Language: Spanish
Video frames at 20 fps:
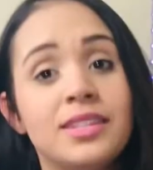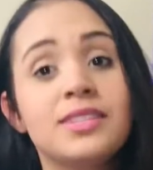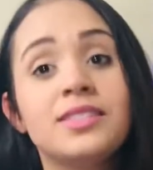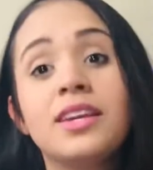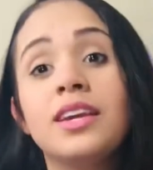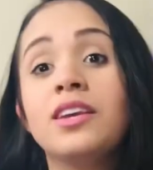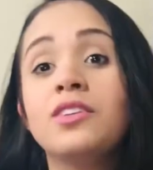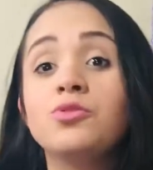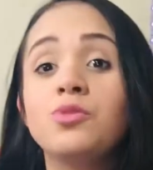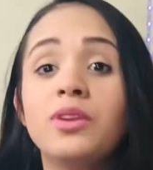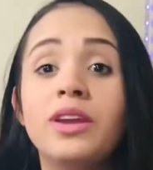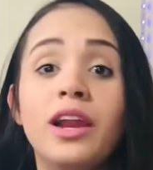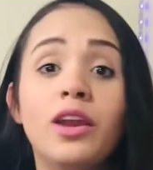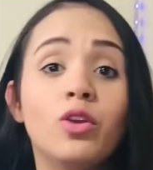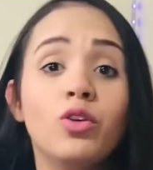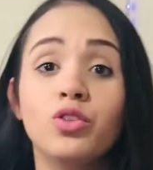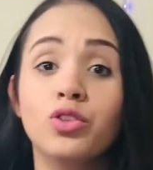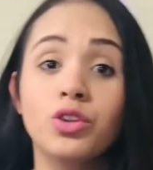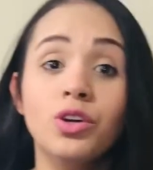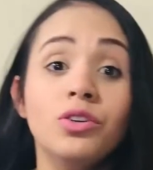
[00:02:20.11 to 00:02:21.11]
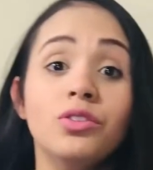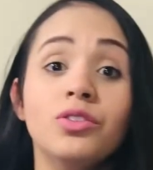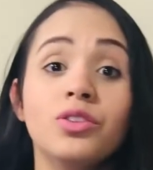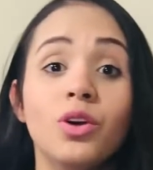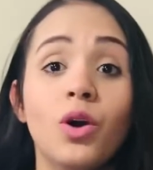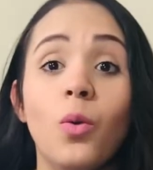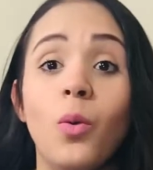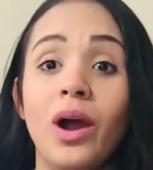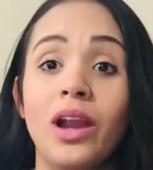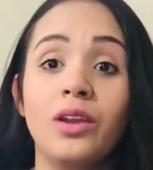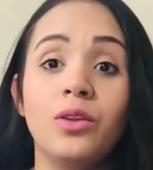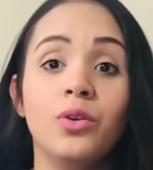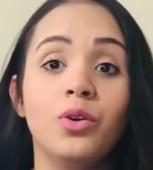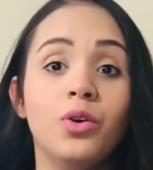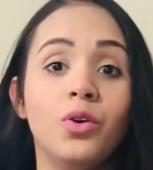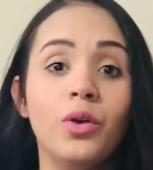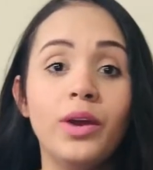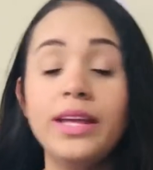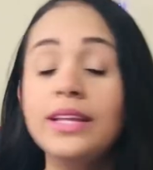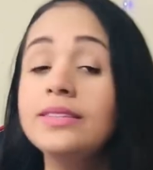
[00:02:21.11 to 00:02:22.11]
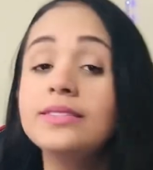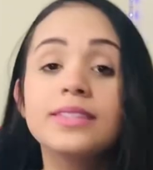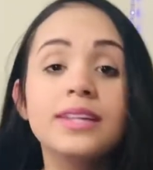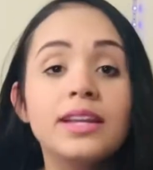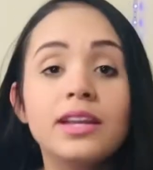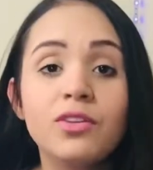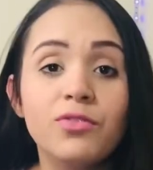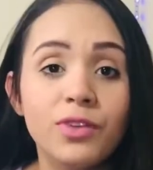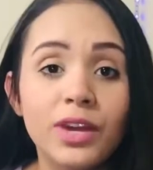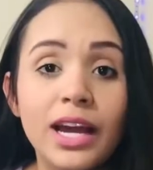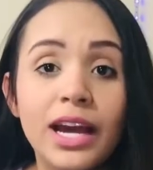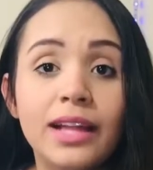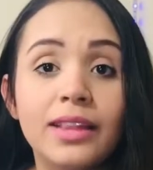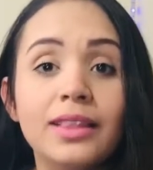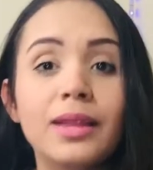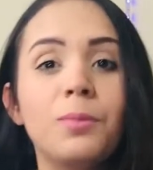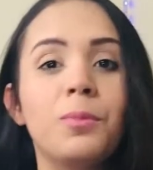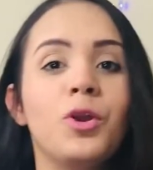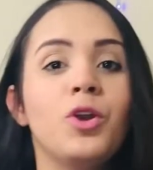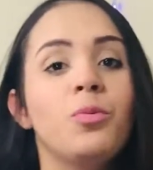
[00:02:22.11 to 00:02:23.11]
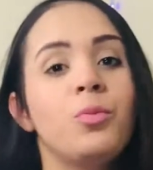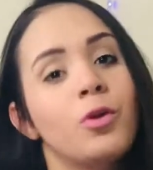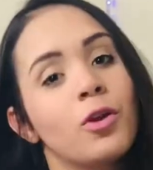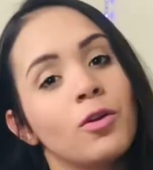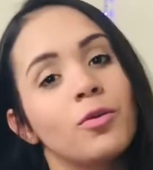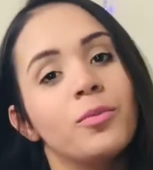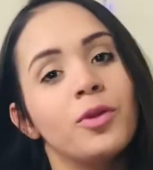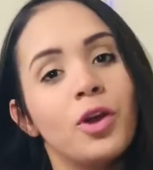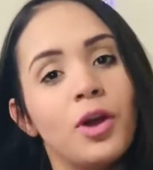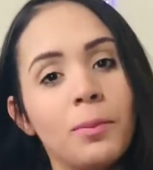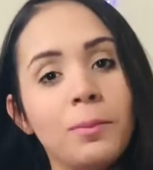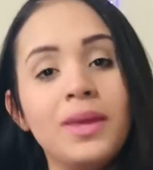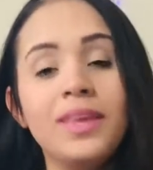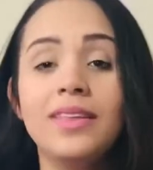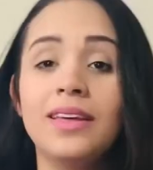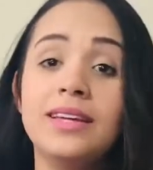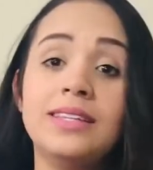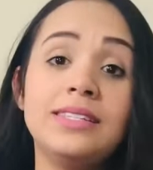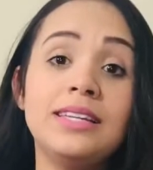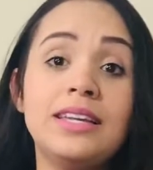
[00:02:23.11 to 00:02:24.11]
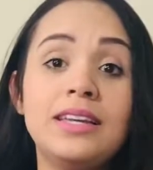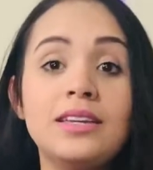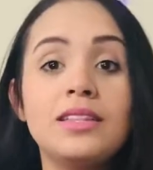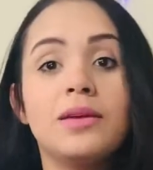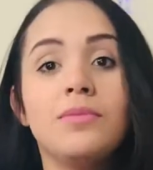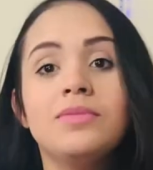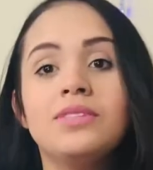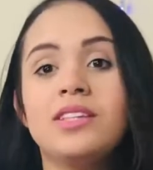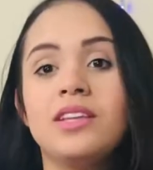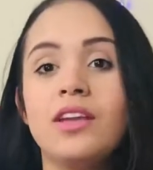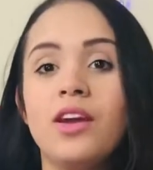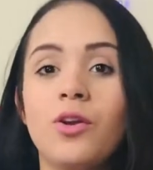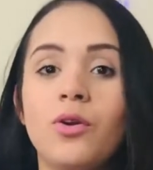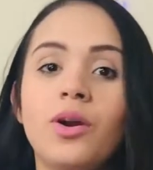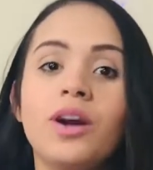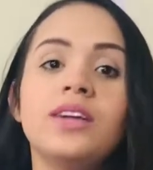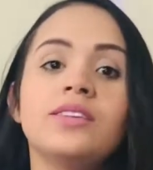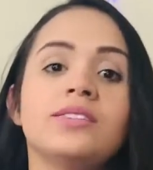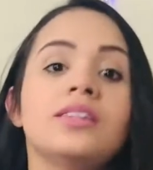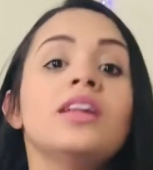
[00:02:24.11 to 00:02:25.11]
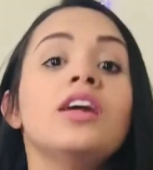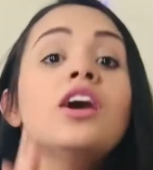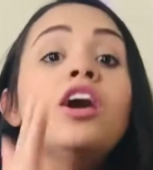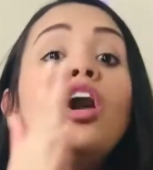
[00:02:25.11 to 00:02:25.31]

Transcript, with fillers: Sé que suena algo tonto o algo insignificante, pero por lo menos a mí desde chiquita me enseñaron a decir,